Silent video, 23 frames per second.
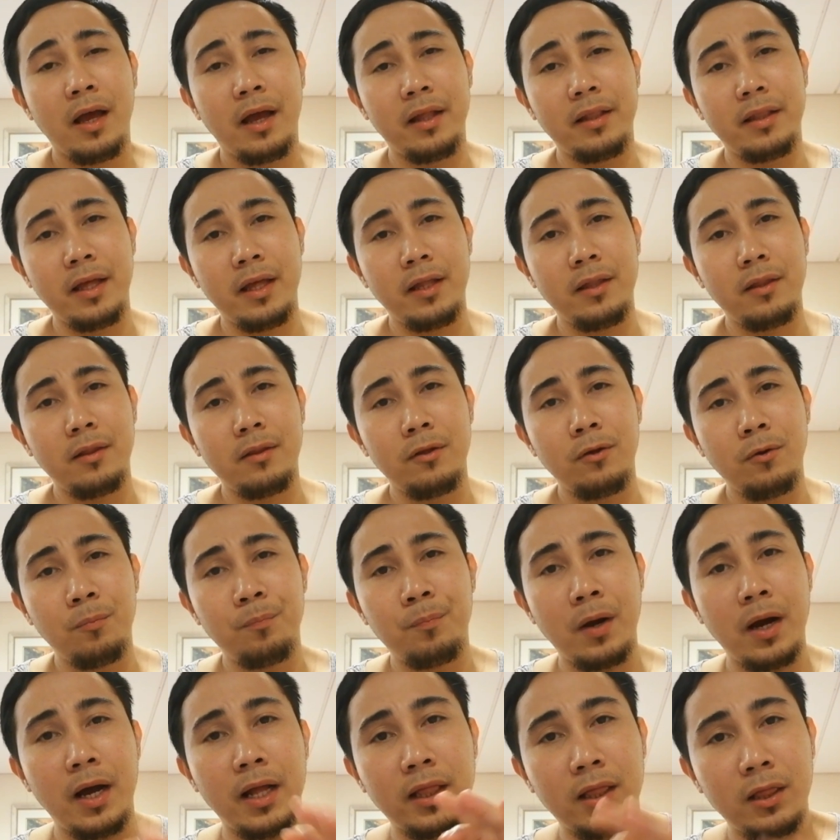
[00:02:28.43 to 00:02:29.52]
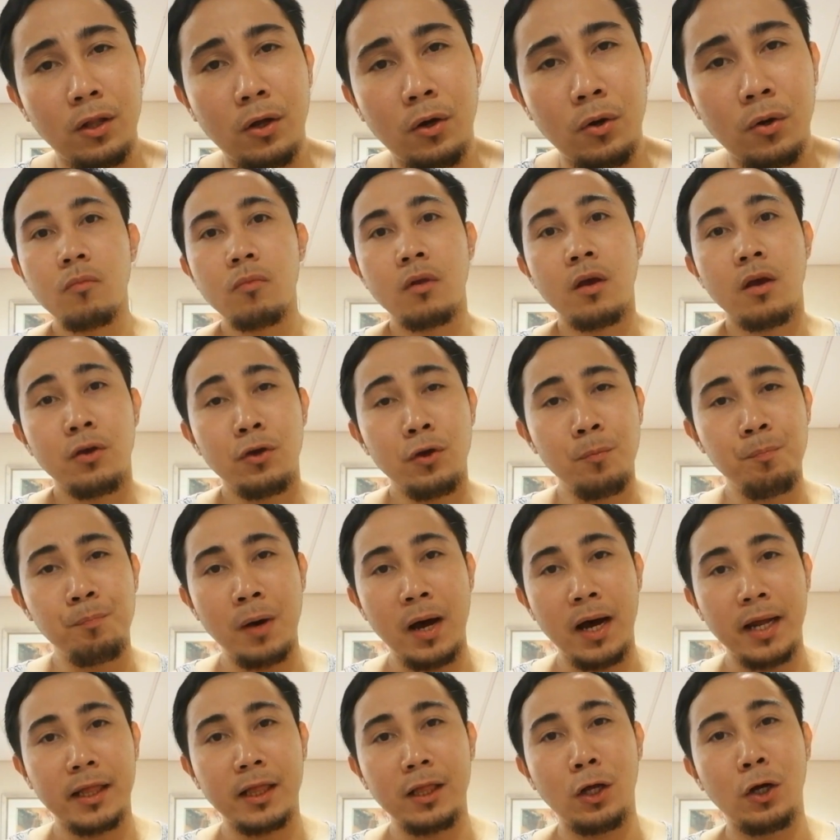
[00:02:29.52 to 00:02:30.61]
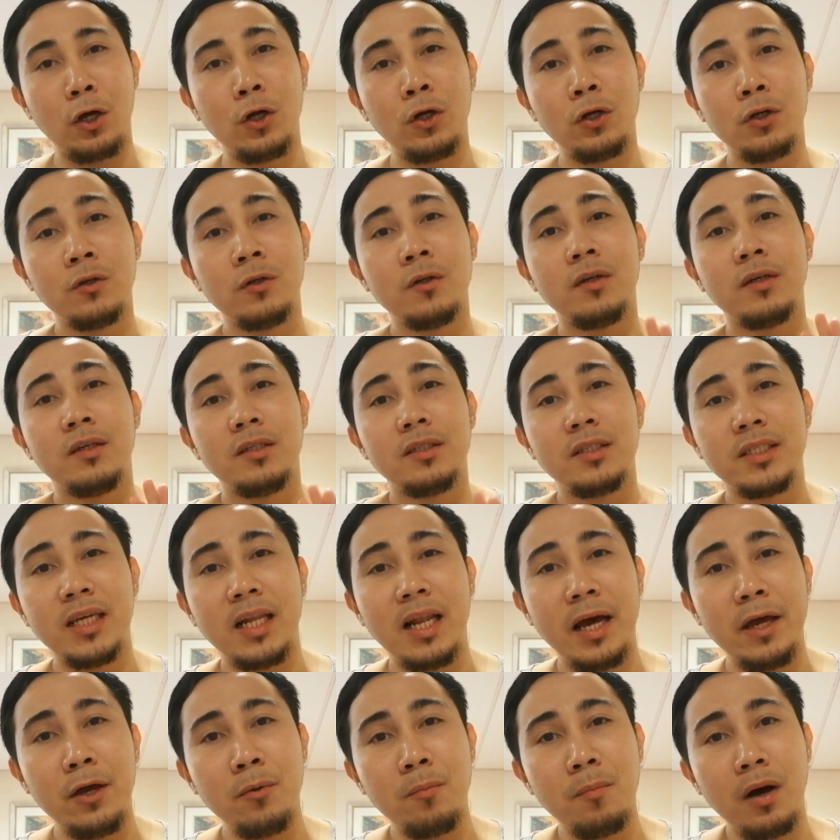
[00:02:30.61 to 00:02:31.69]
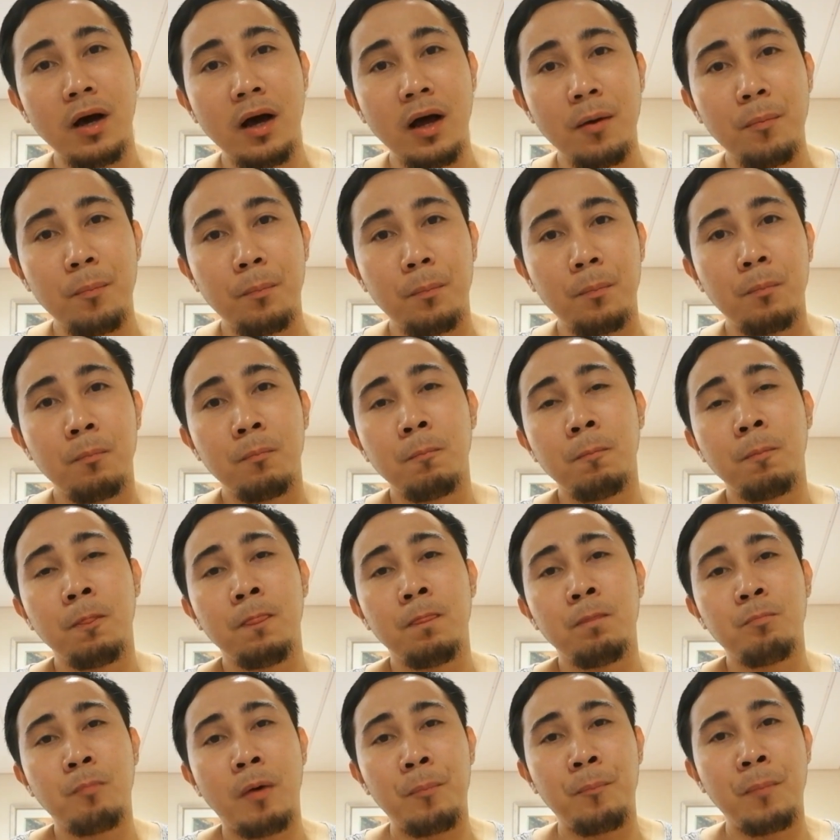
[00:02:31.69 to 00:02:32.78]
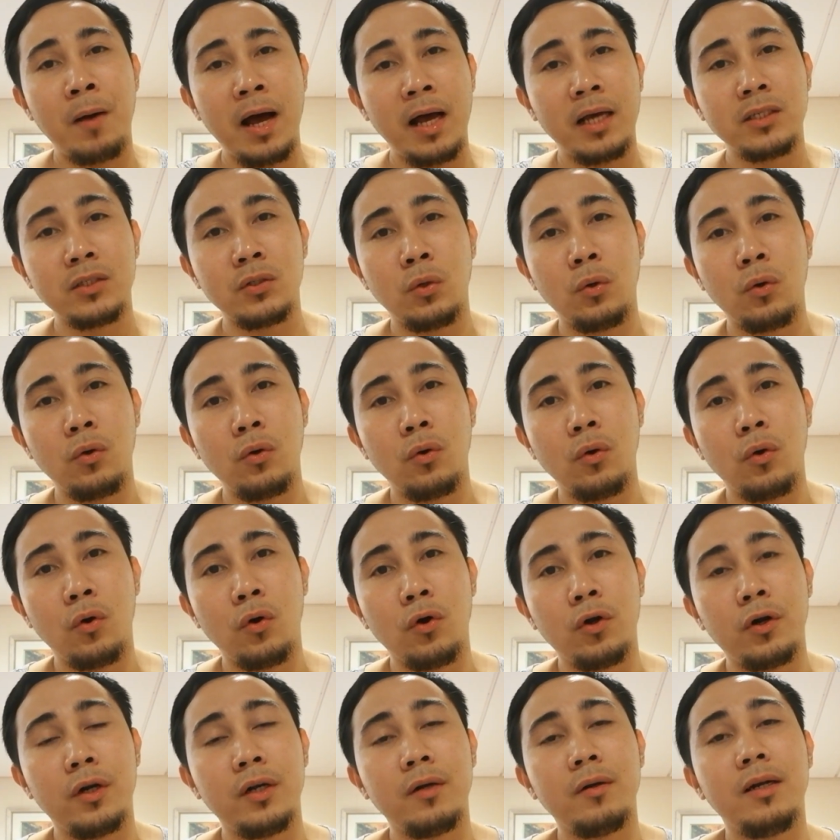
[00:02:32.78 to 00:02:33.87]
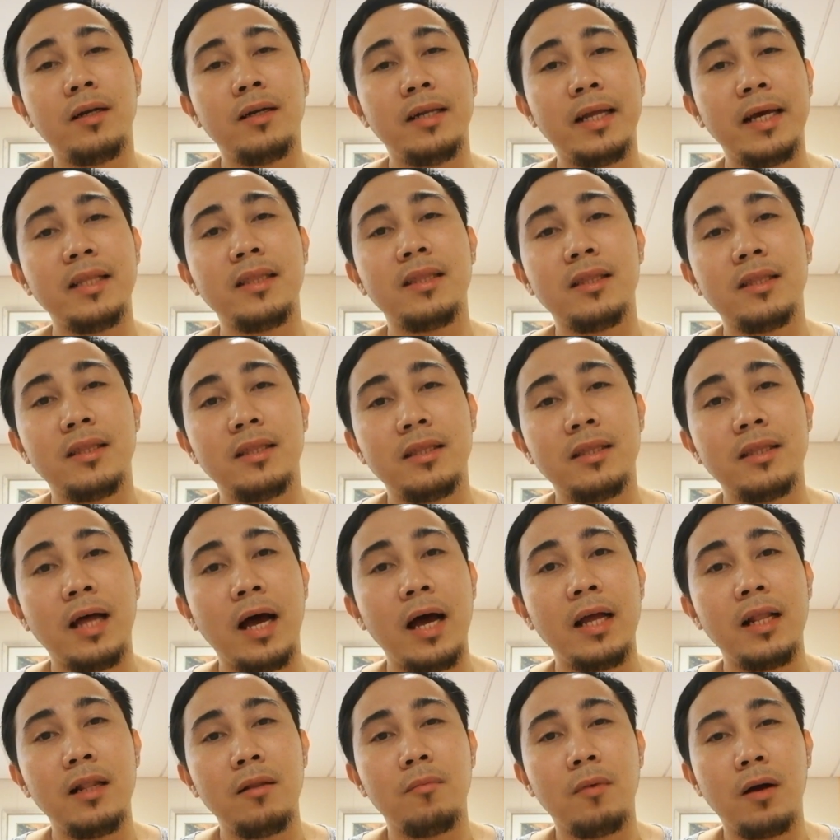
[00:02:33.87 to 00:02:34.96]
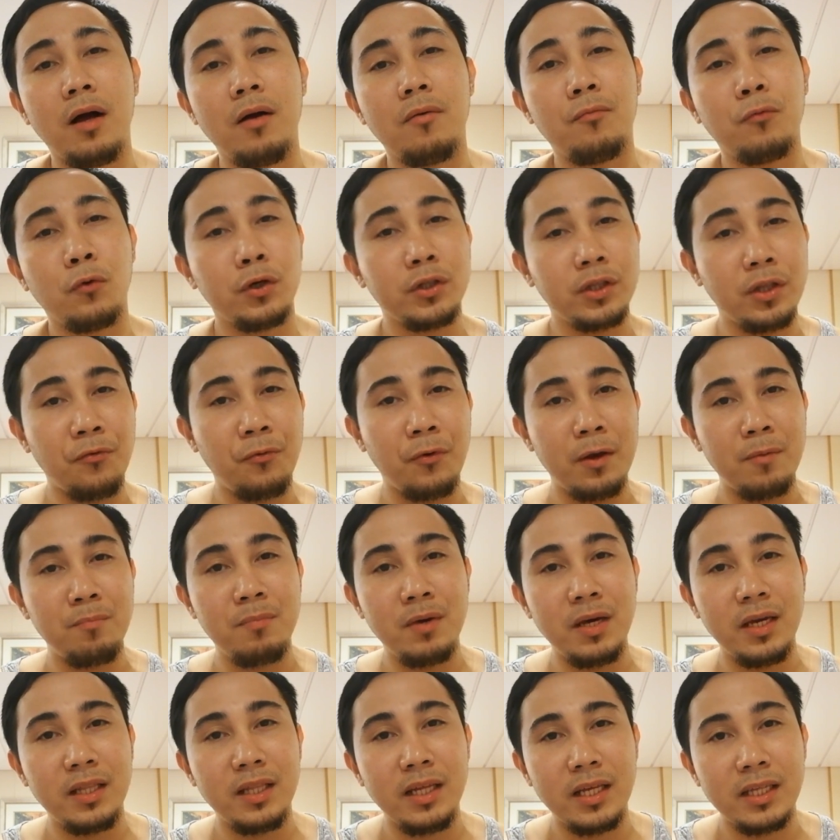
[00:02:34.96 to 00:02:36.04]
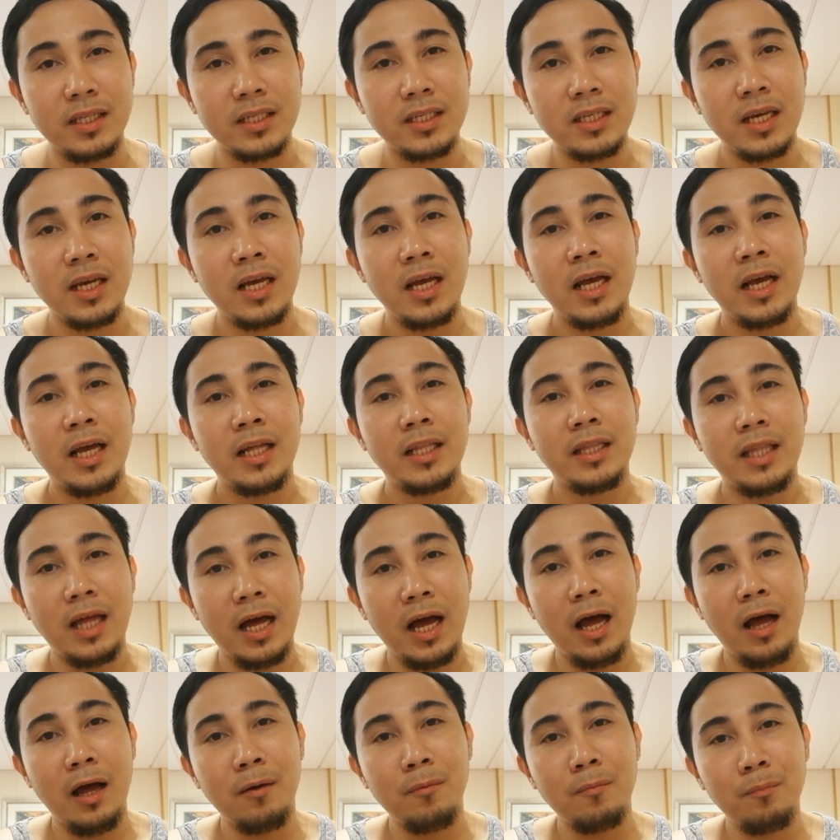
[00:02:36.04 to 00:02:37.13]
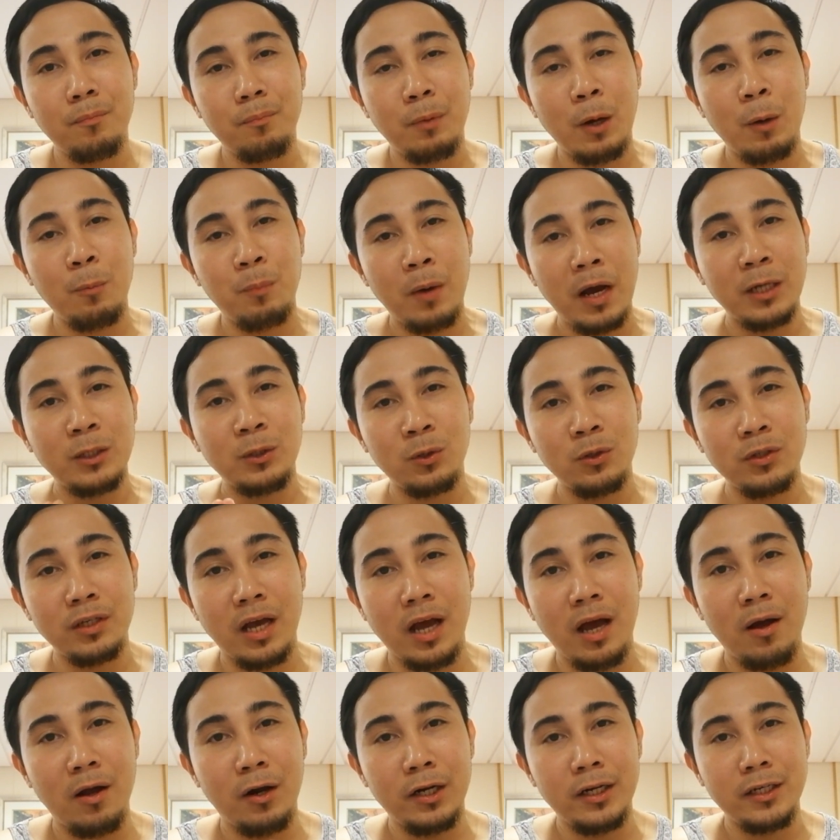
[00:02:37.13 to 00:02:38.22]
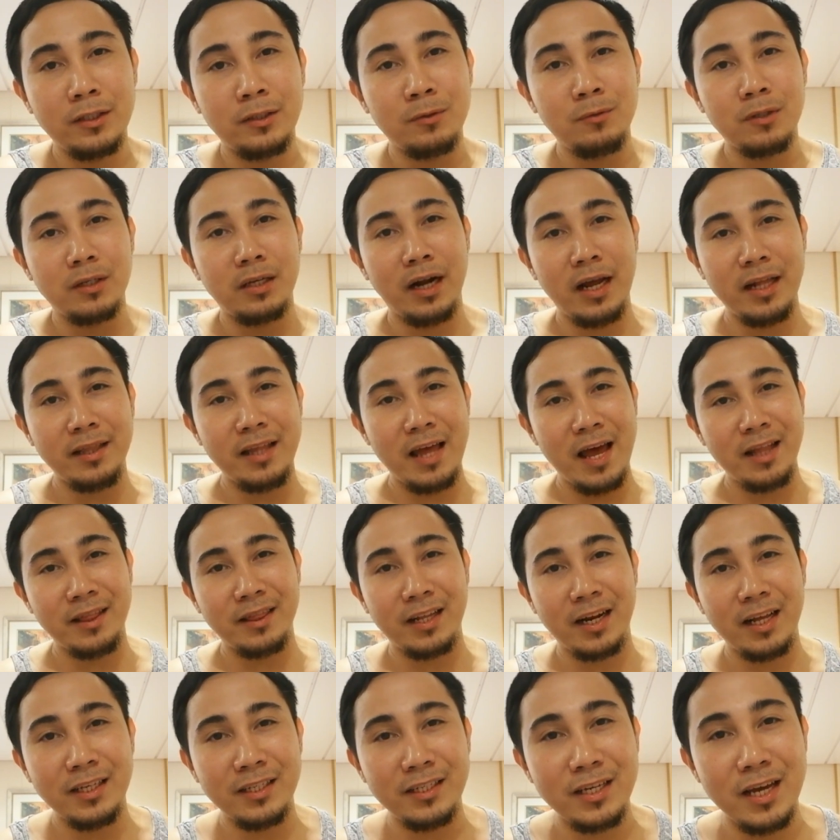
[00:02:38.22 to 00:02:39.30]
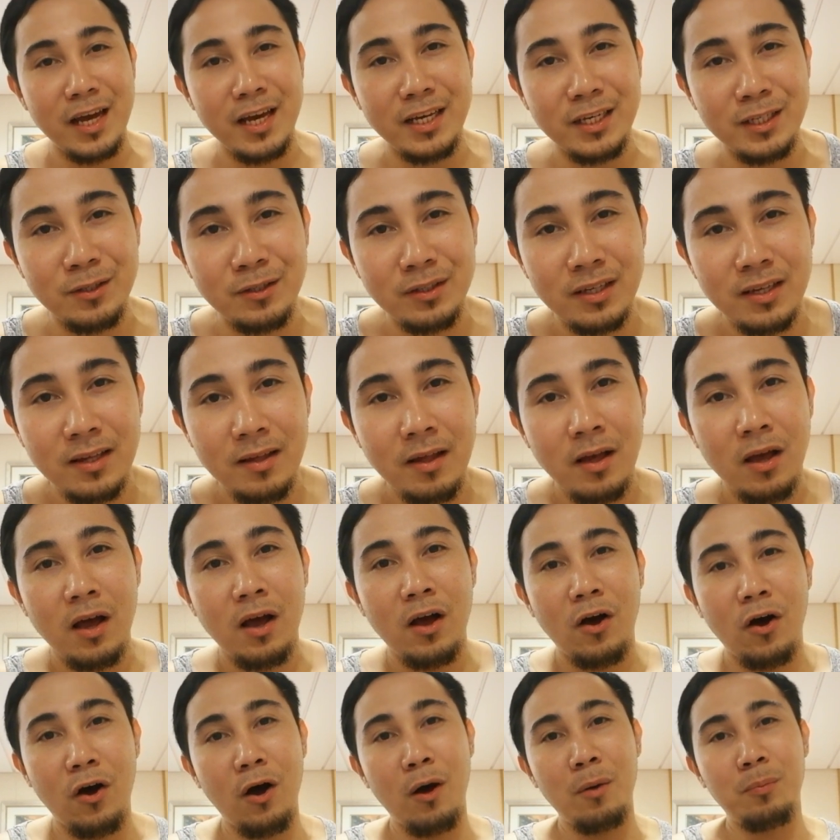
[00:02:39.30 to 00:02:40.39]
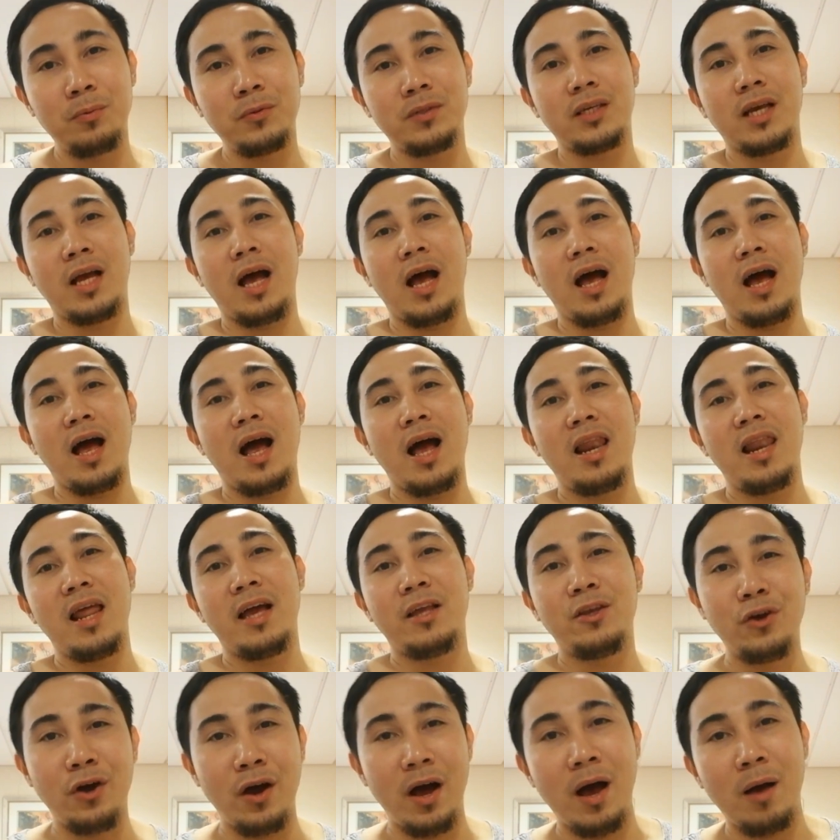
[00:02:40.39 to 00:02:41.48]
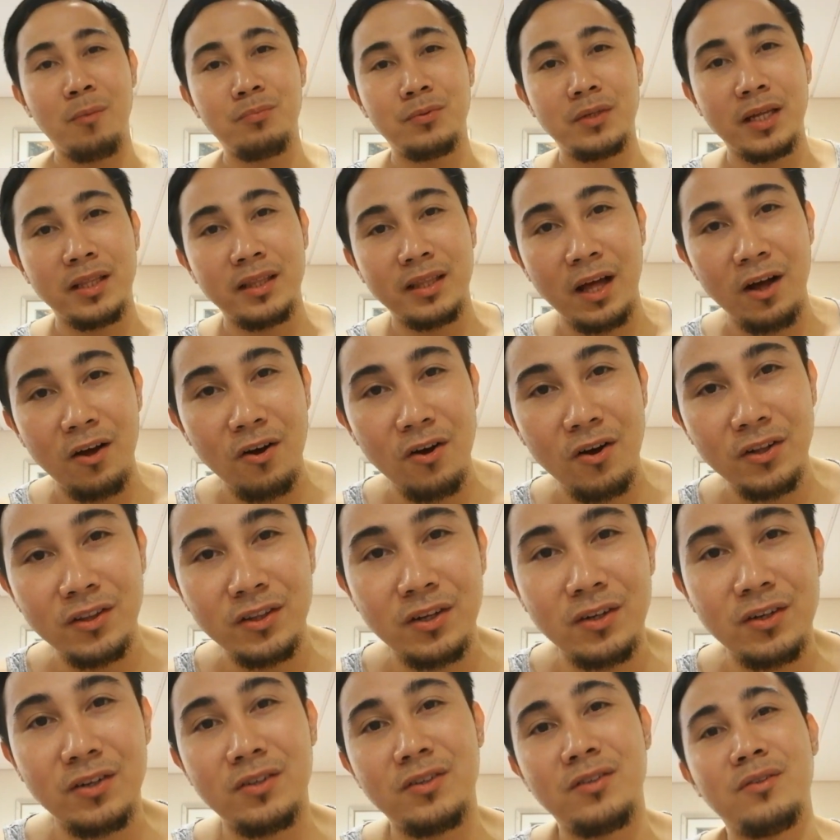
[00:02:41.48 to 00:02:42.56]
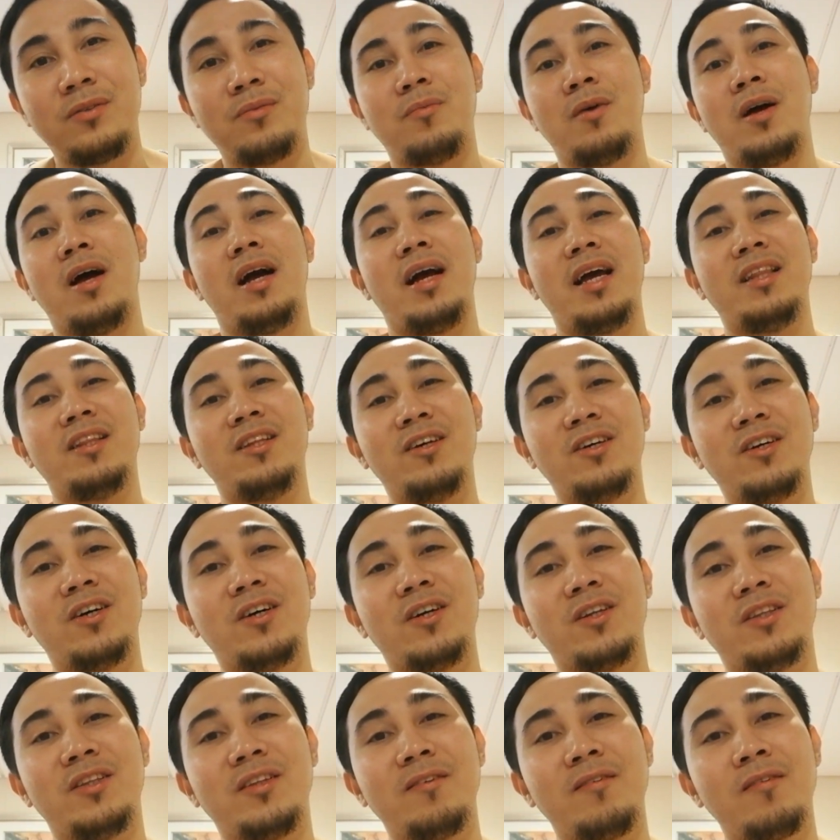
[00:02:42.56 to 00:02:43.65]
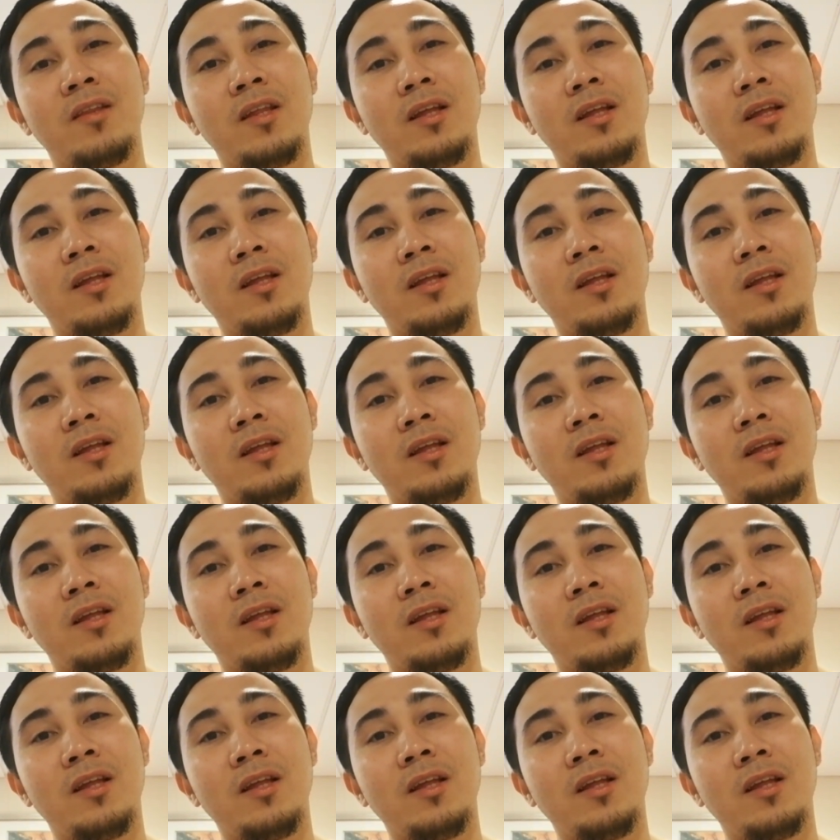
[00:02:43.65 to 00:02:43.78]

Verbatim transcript: And then, yung pangatlo, yung pangatlo, sila yung mga papasok or late dahil mga 45 minutes na ang pagpasok niya or grand entrance niya is Ops, akala nyo absent ako, no? Mga ganon.